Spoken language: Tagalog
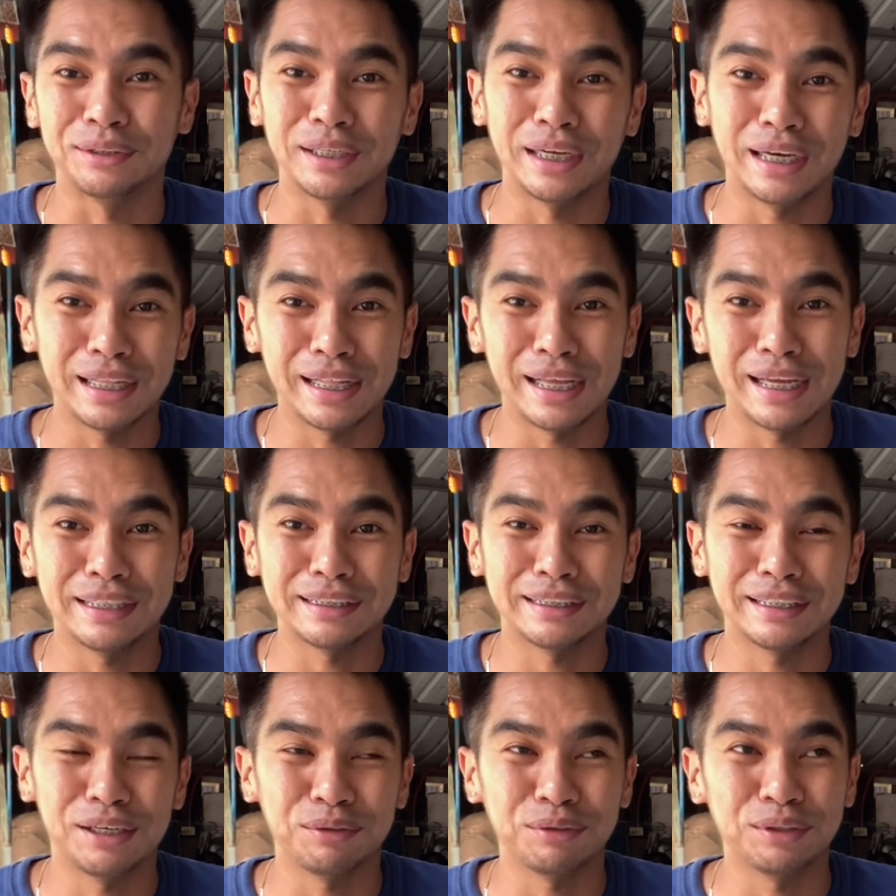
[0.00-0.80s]
Nakaranas
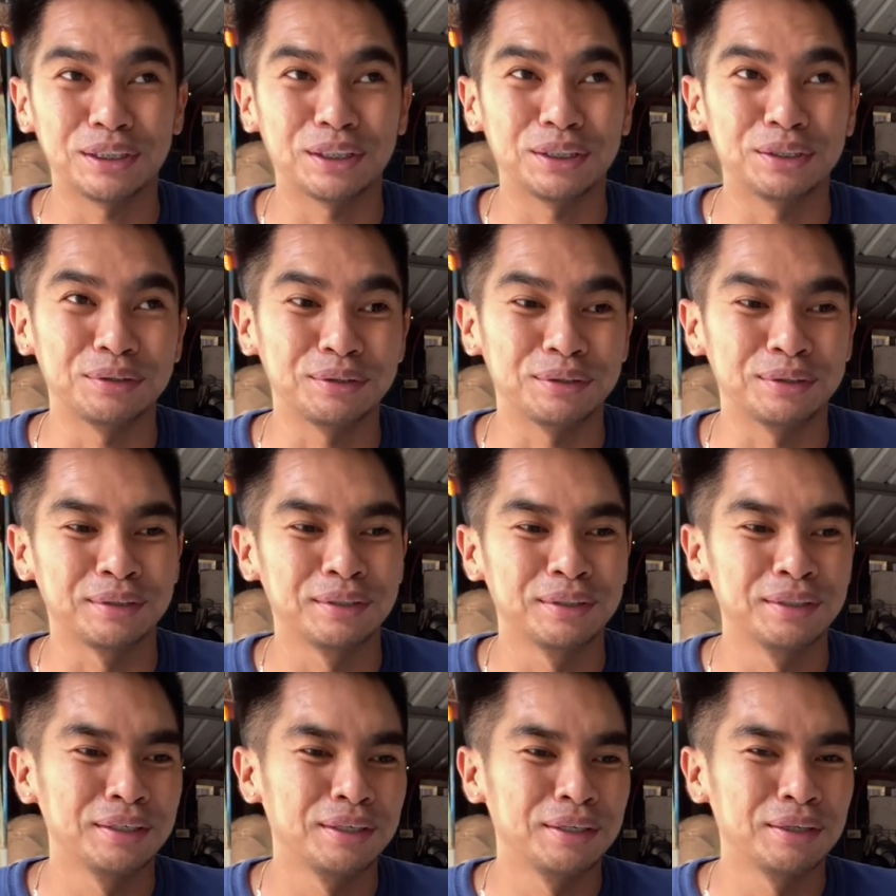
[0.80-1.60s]
na ako ng ganun.
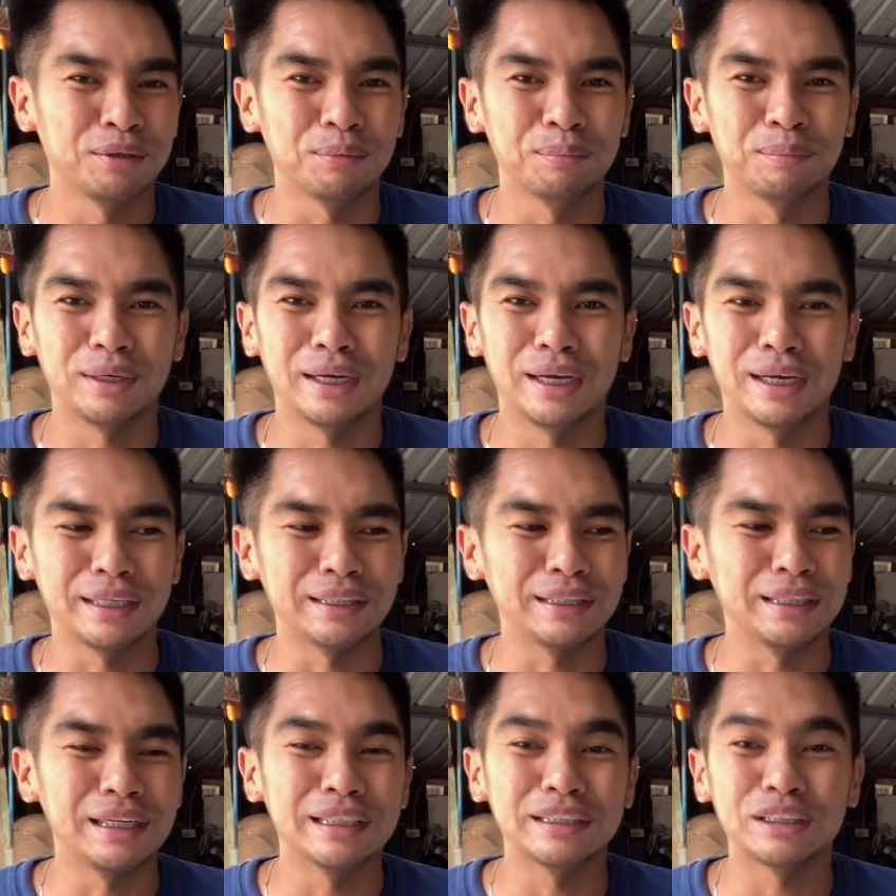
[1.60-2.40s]
Kumbaga,
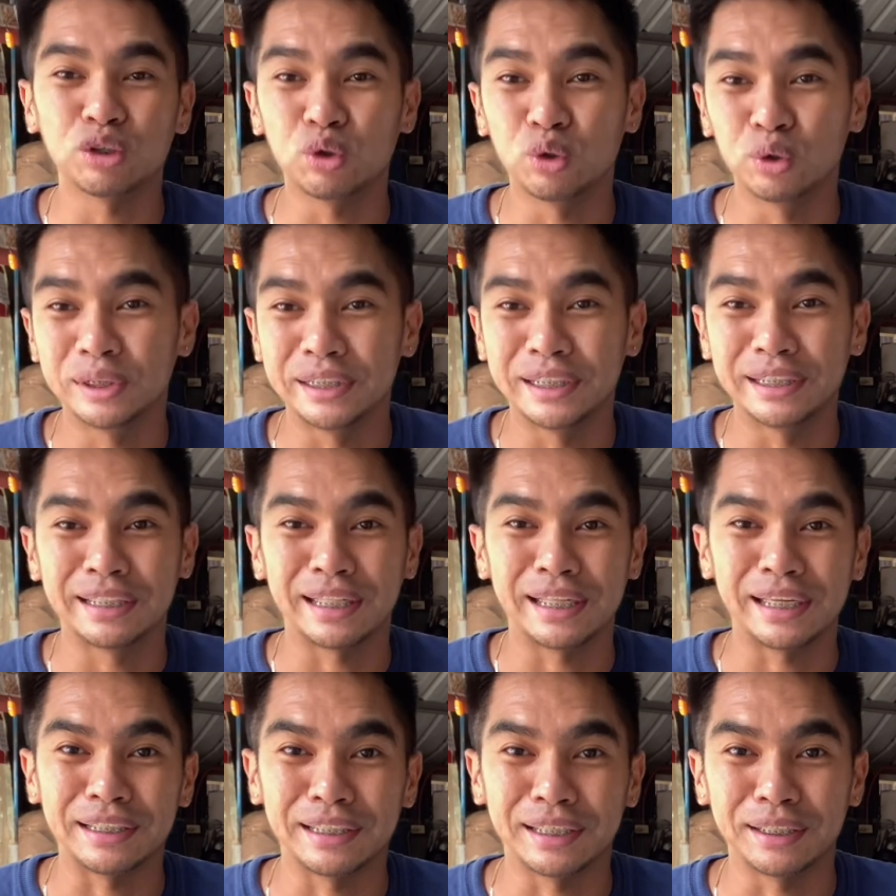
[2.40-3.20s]
hindi na siya
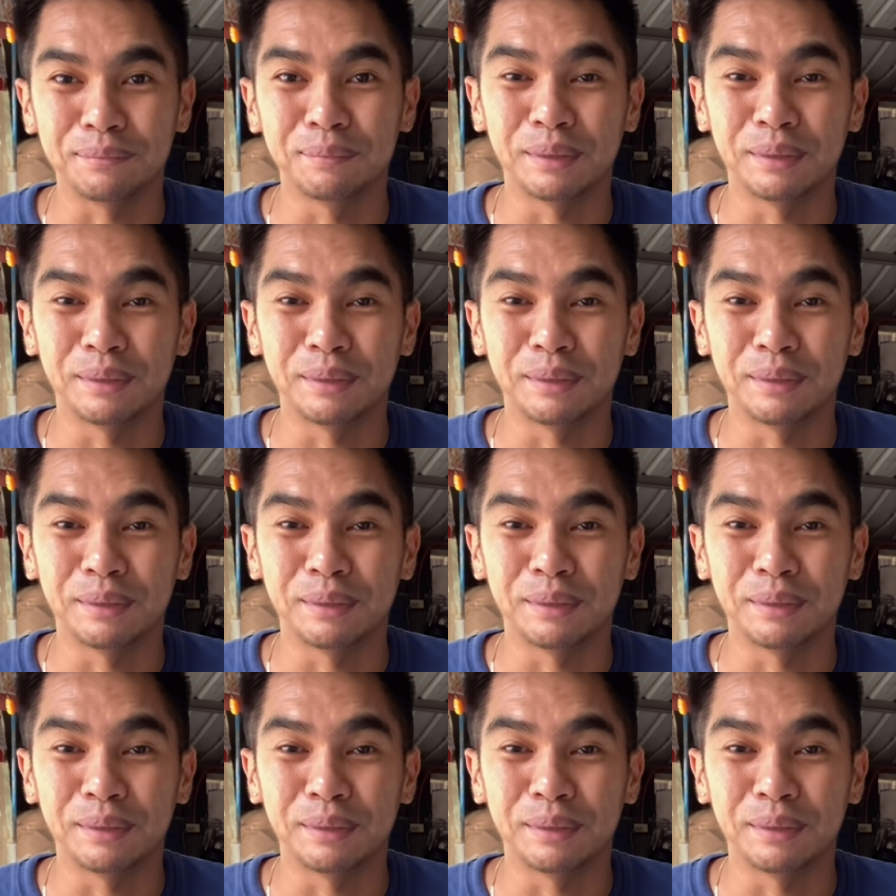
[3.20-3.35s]
concentrated.